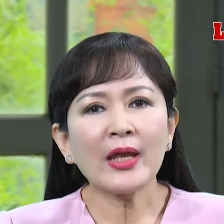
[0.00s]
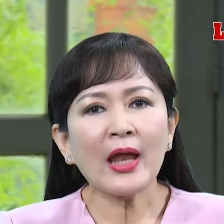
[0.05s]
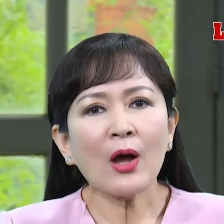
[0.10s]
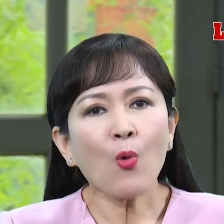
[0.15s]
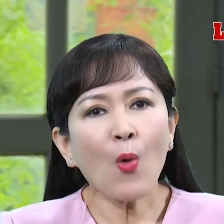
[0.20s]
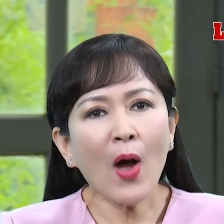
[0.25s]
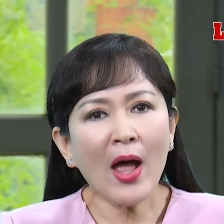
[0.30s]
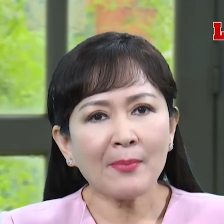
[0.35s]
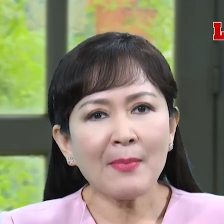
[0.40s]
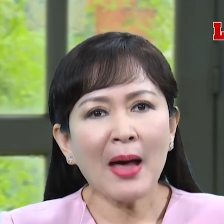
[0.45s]
Tuy
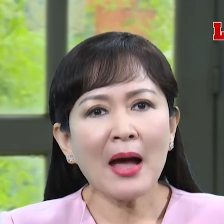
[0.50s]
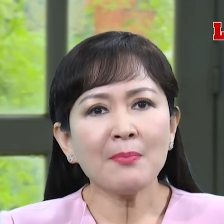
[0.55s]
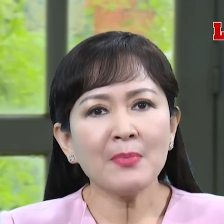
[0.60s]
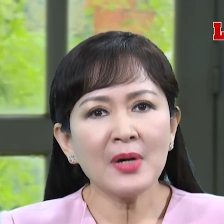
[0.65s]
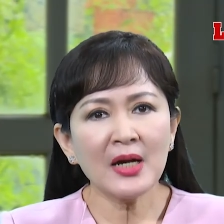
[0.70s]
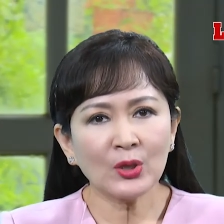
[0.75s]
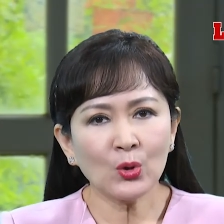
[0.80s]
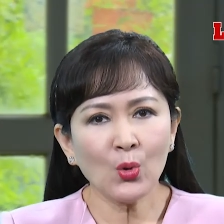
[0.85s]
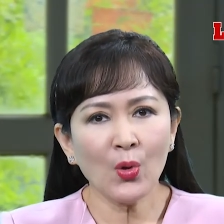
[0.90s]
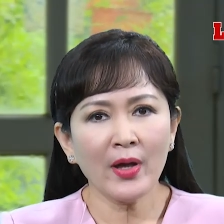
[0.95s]
đã ngoài
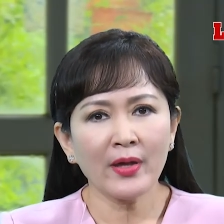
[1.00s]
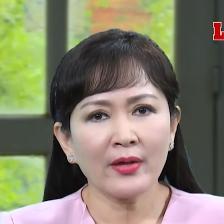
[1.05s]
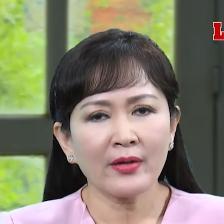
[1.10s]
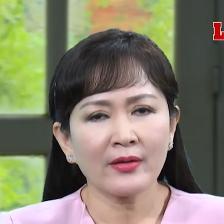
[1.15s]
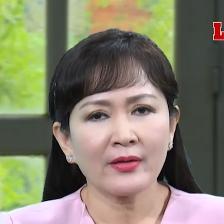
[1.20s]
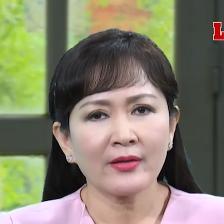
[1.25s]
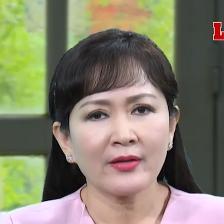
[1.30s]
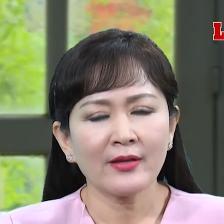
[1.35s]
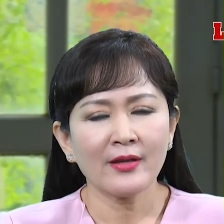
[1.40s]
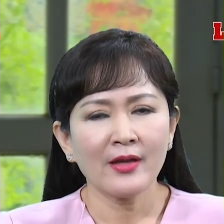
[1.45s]
ba mươi tuổi,
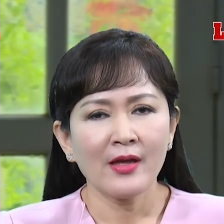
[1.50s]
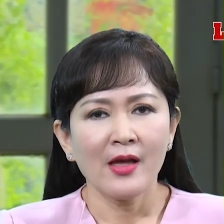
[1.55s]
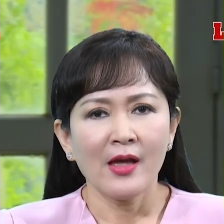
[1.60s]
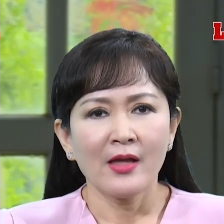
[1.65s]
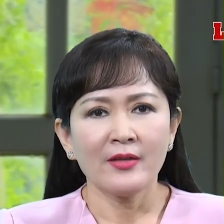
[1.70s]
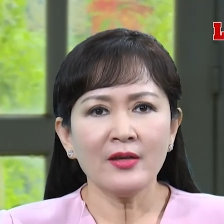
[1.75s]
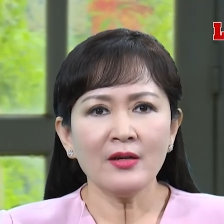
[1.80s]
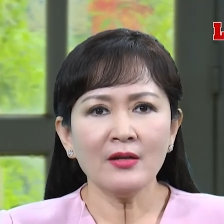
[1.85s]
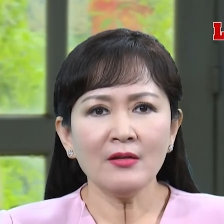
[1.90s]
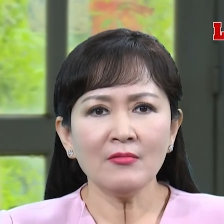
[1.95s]

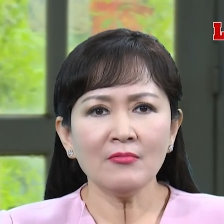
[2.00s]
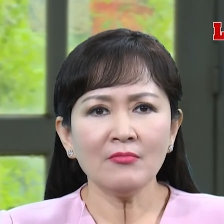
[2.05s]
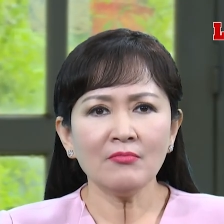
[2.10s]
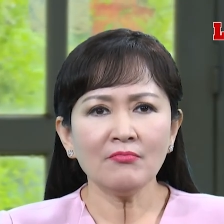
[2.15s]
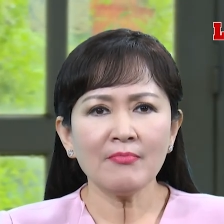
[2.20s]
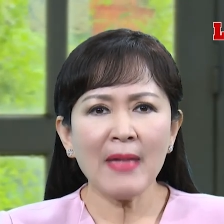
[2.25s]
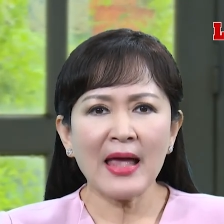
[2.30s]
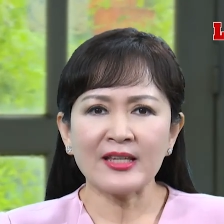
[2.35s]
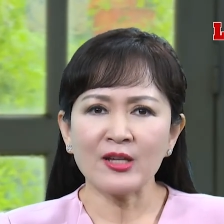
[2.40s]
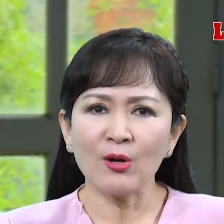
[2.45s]

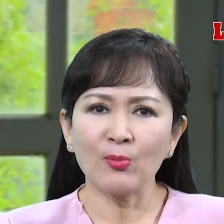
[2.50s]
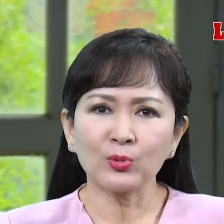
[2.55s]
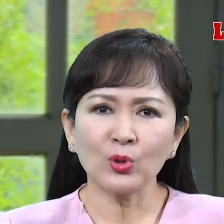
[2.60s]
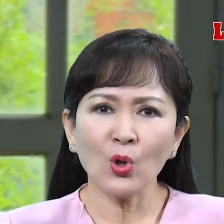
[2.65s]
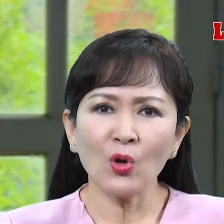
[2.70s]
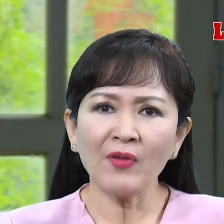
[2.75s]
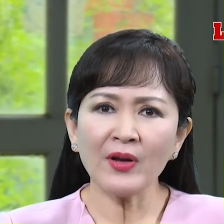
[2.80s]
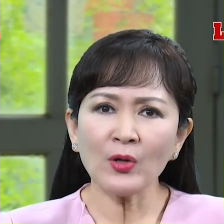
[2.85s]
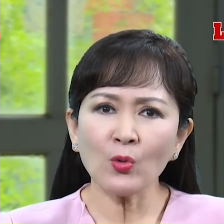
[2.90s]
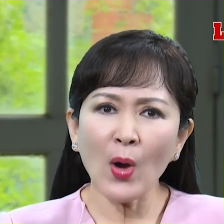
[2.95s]
nhưng mẹ
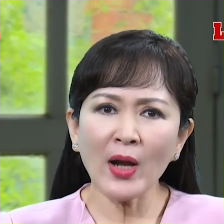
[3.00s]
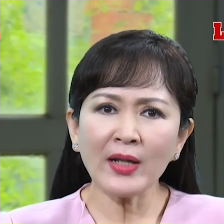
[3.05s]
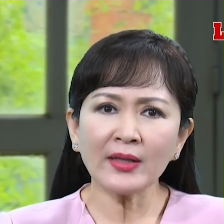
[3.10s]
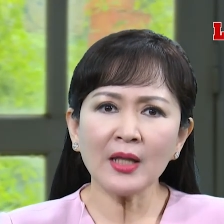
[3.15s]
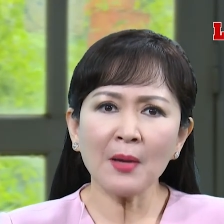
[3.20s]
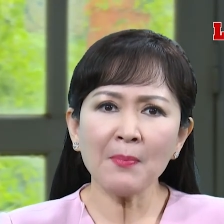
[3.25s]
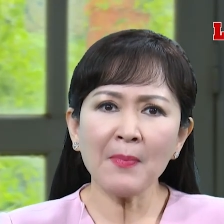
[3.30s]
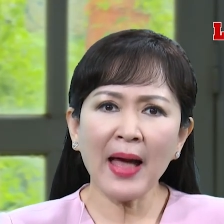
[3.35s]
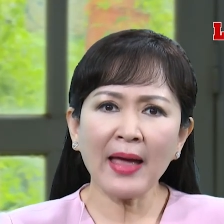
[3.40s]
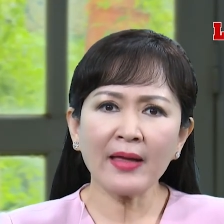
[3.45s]
chồng tôi vẫn
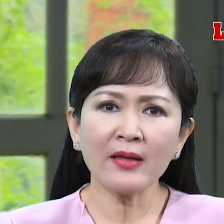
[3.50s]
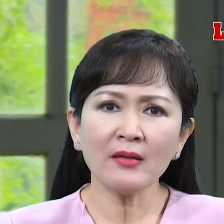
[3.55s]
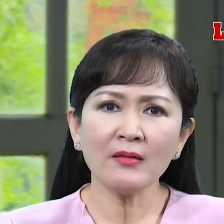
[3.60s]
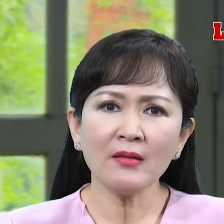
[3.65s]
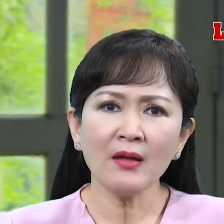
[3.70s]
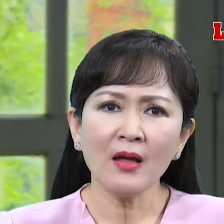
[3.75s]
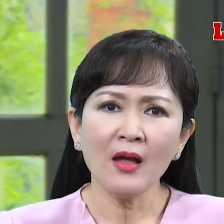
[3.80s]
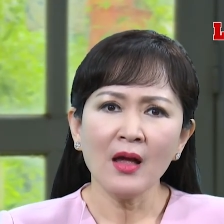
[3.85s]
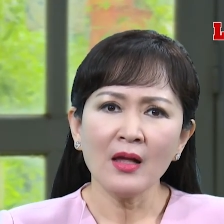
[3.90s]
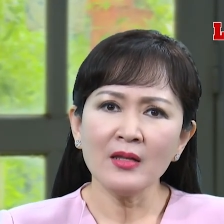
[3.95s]
quan tâm
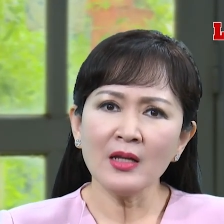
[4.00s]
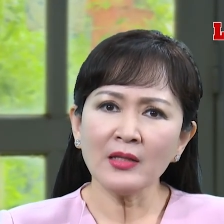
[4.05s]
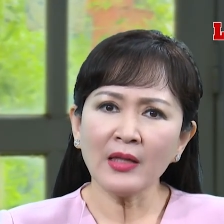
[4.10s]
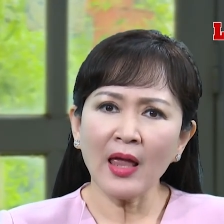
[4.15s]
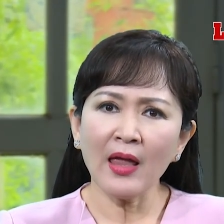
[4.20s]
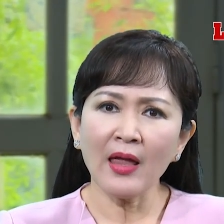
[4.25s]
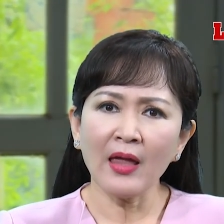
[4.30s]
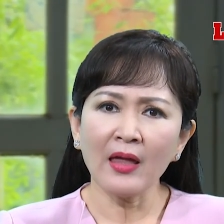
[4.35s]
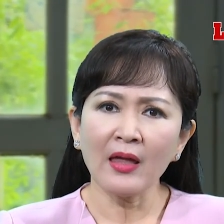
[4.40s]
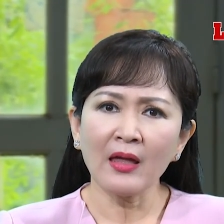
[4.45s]
anh,
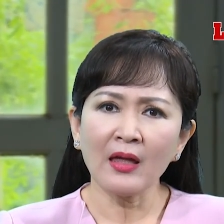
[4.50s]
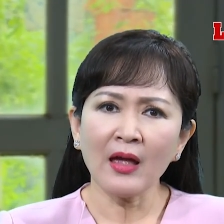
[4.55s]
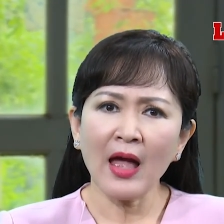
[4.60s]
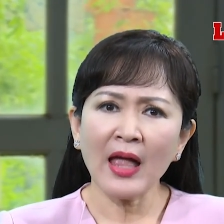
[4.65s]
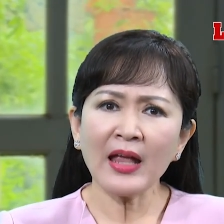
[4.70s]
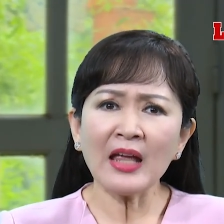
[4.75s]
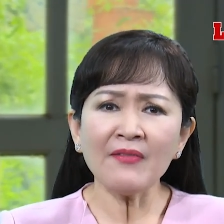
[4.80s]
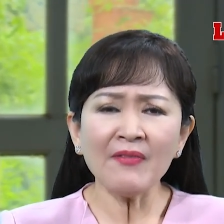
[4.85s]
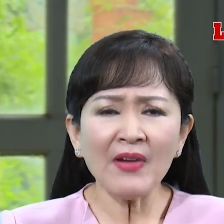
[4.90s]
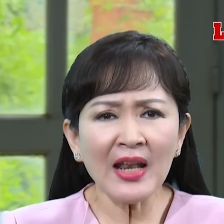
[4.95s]
như thể
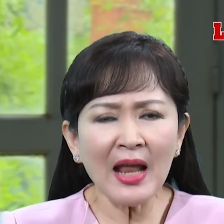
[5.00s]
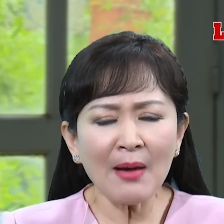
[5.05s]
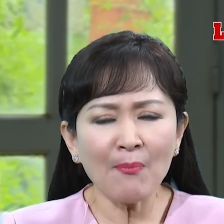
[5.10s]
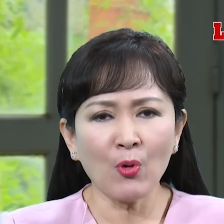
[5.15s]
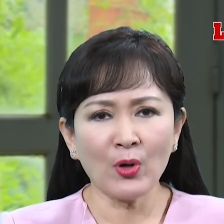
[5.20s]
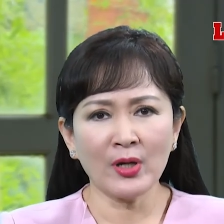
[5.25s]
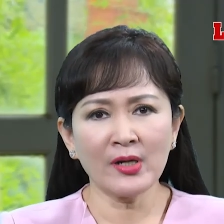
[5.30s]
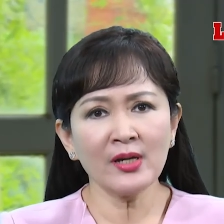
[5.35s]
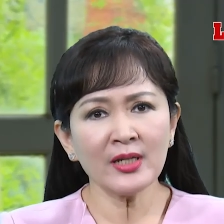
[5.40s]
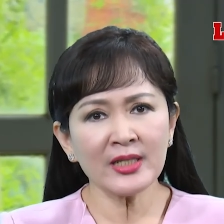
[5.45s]
anh ấy vẫn
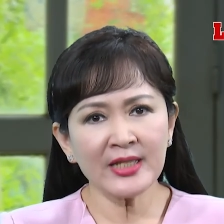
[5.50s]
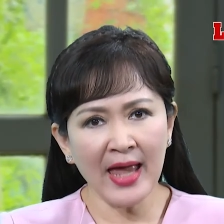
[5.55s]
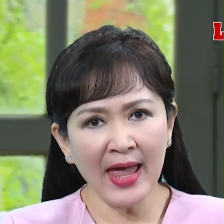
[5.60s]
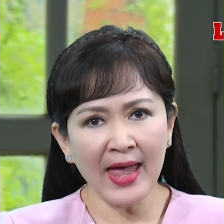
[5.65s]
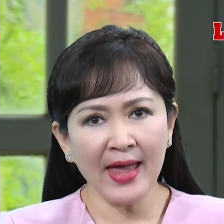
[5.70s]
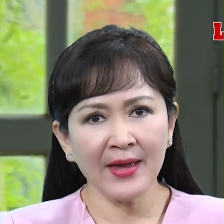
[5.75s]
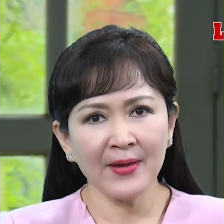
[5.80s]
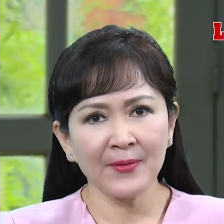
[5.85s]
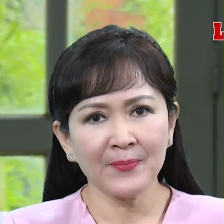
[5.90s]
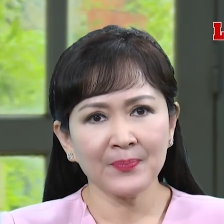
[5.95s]
là một đứa
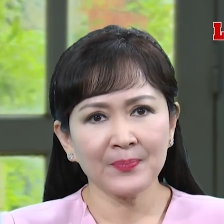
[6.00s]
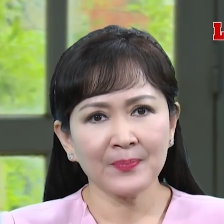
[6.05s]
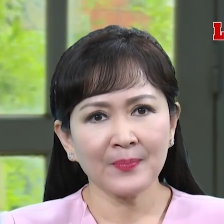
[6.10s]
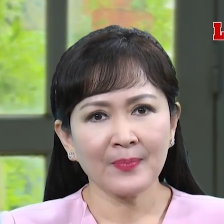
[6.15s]
trẻ.